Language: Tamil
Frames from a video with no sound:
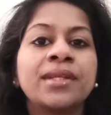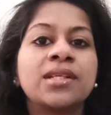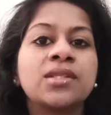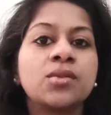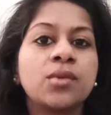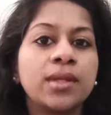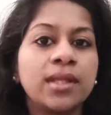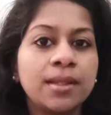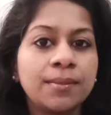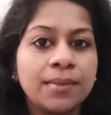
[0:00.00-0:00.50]
ஸோ
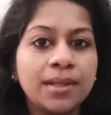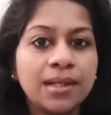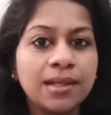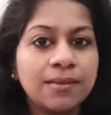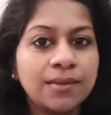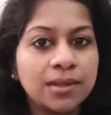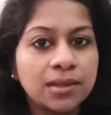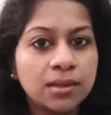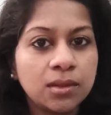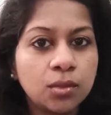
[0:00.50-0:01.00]
இதை மாதிரி
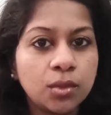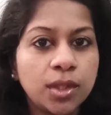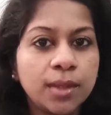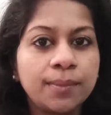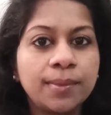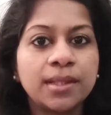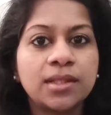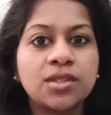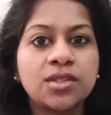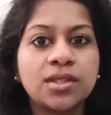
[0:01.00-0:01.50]
வந்து குட்டி
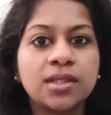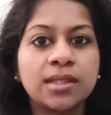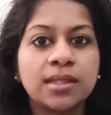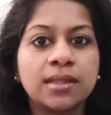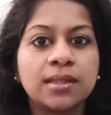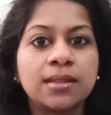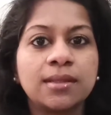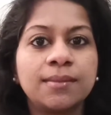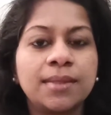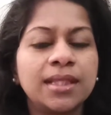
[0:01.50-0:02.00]
பிரச்சனை
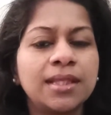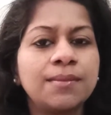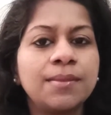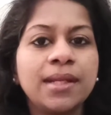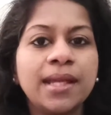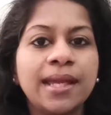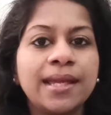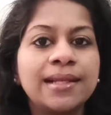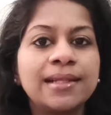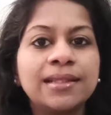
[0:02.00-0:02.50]
இருக்குது
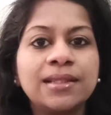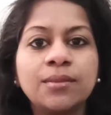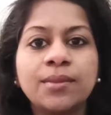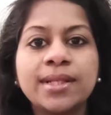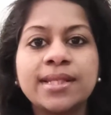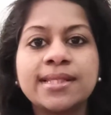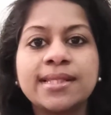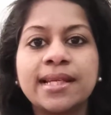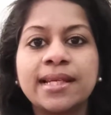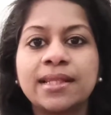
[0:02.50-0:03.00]
மற்றபடி ஹெல்த்
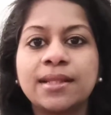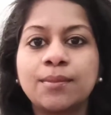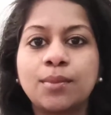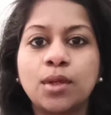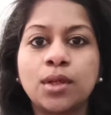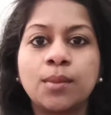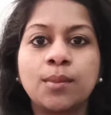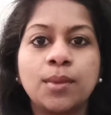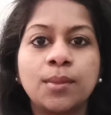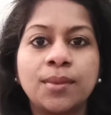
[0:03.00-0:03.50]
வைஸில் எந்த
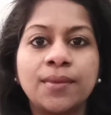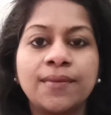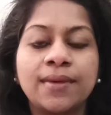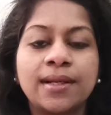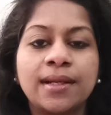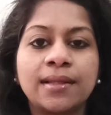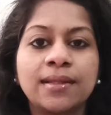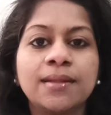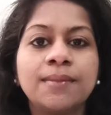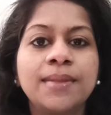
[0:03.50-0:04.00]
ப்ராப்ளமும்
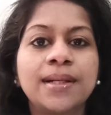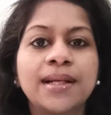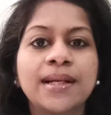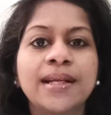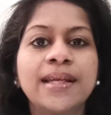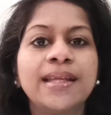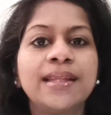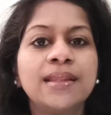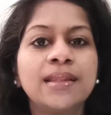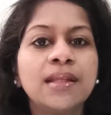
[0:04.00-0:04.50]
வராது பட்
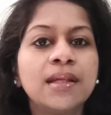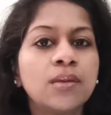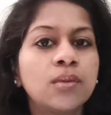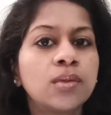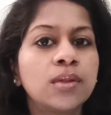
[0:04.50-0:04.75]
ஆனால் இந்த